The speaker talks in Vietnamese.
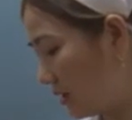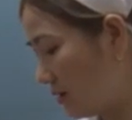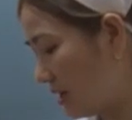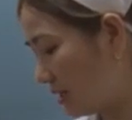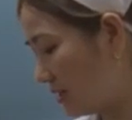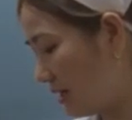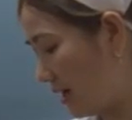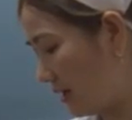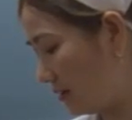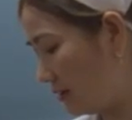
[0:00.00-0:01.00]
các loại như
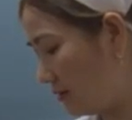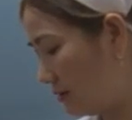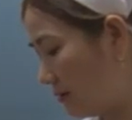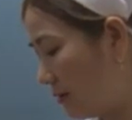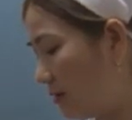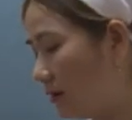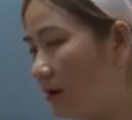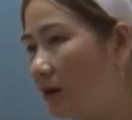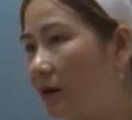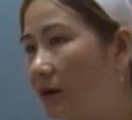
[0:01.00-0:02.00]
là
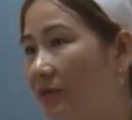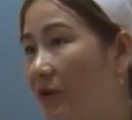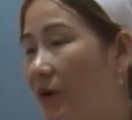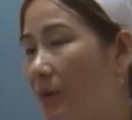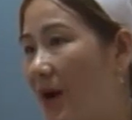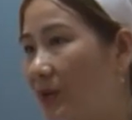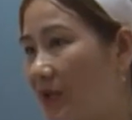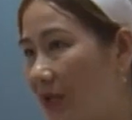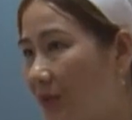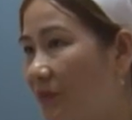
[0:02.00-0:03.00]
vỏ bao
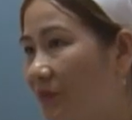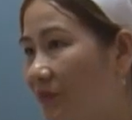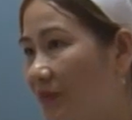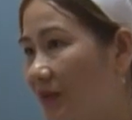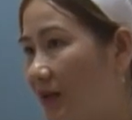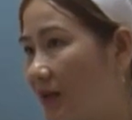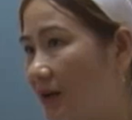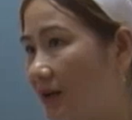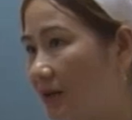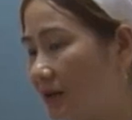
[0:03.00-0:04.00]
tiêm,
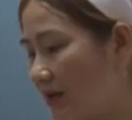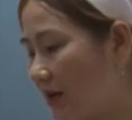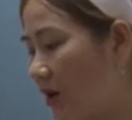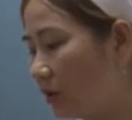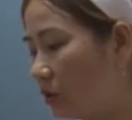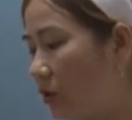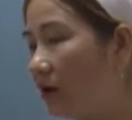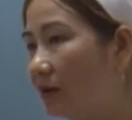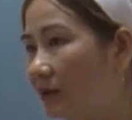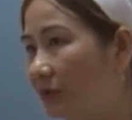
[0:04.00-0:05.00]
những cái lọ
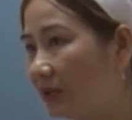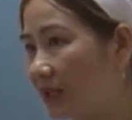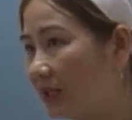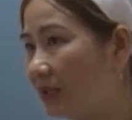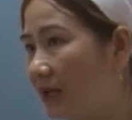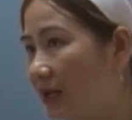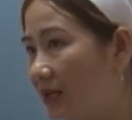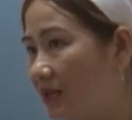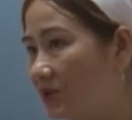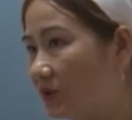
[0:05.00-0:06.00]
thuốc thủy tinh
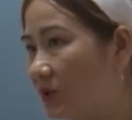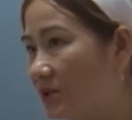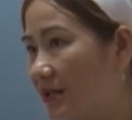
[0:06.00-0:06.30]
thì chúng tôi